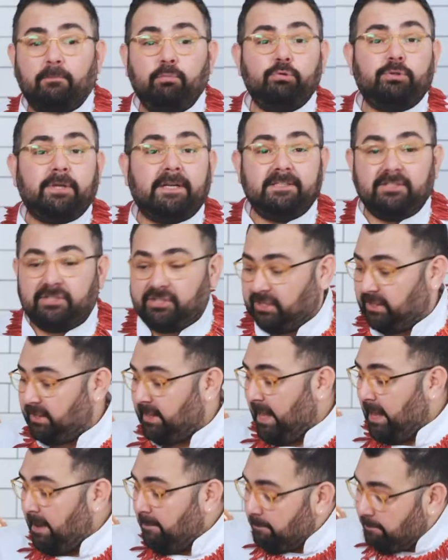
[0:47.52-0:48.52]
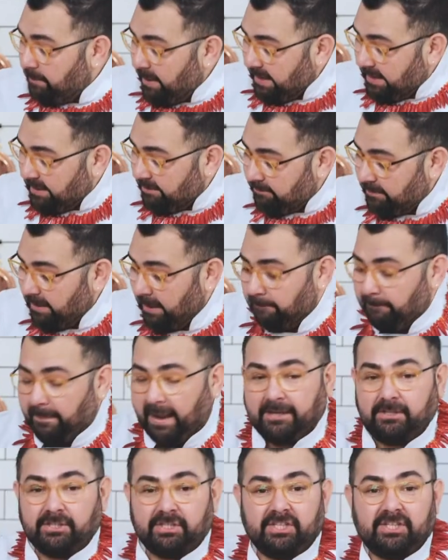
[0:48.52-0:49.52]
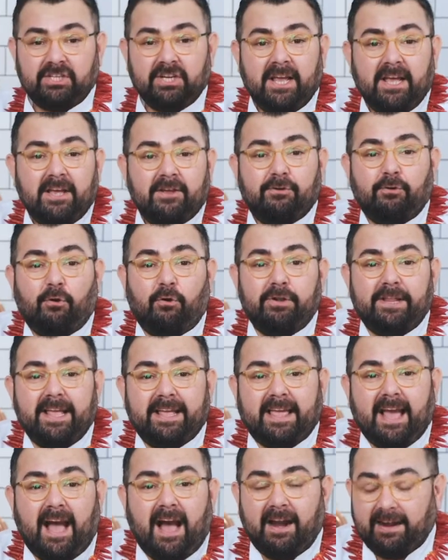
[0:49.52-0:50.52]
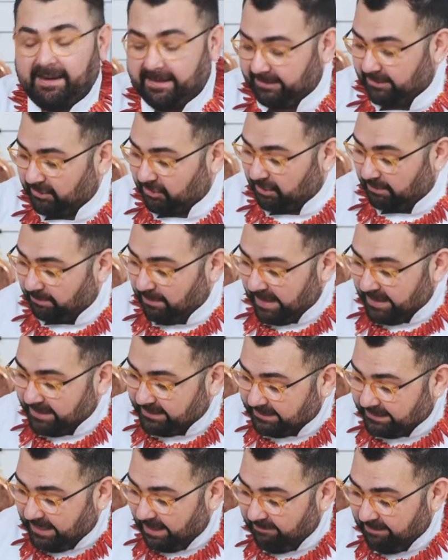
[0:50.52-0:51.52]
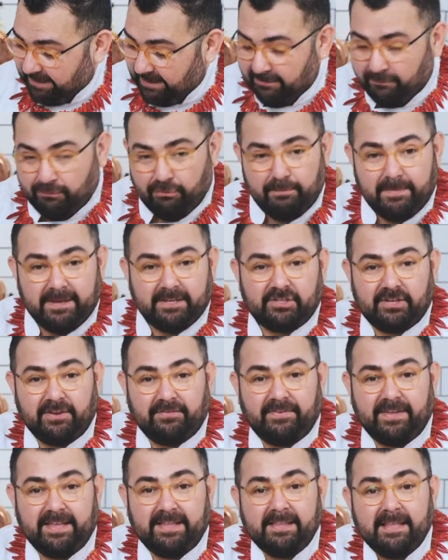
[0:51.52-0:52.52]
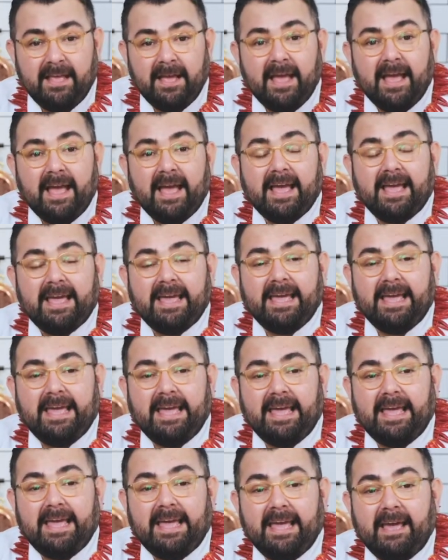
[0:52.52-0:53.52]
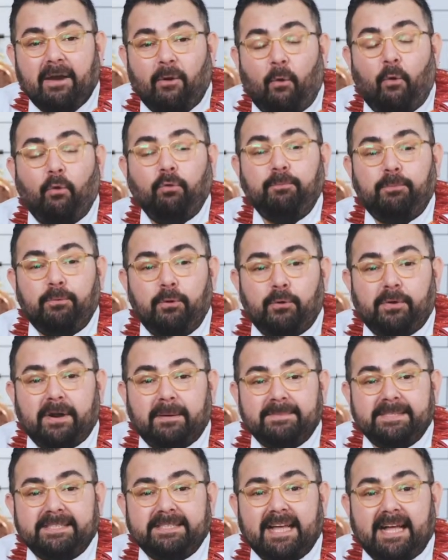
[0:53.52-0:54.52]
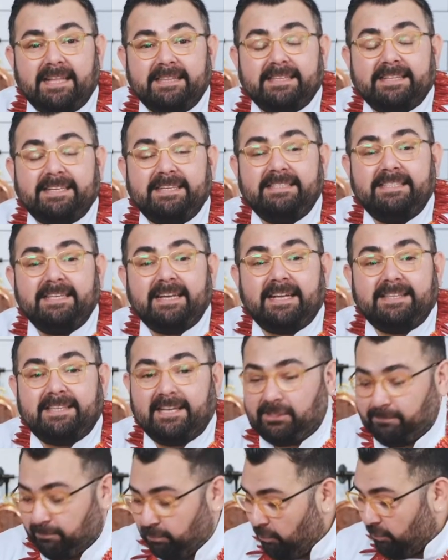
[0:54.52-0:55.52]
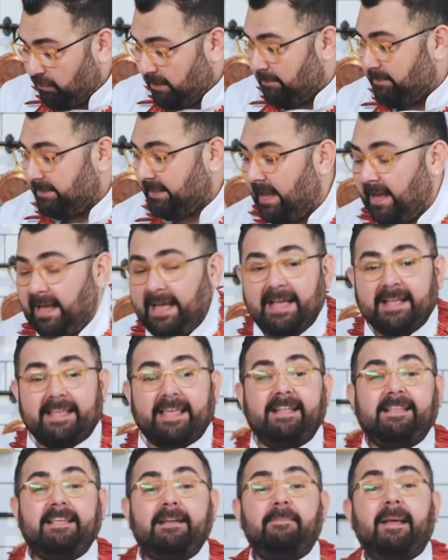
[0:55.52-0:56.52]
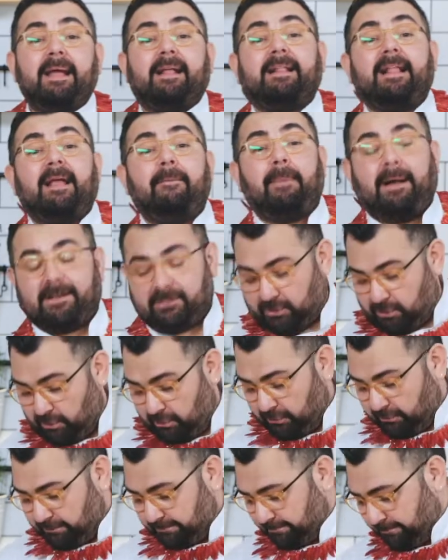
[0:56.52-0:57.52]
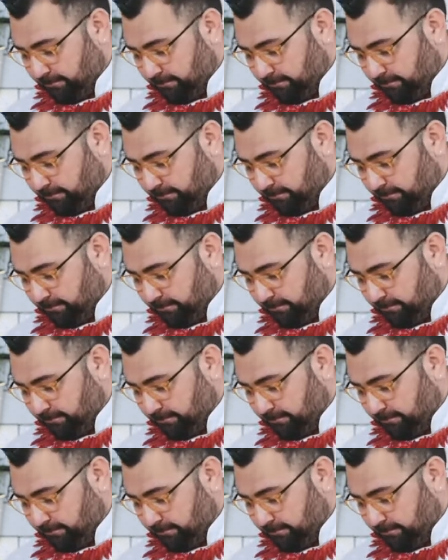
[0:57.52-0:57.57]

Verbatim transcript: bu tat için benim baş roldeki arkadaşım sevgili gurme şefin 10 e, ee, programından Kızlık Ateş programına getirmekle başlıyorum.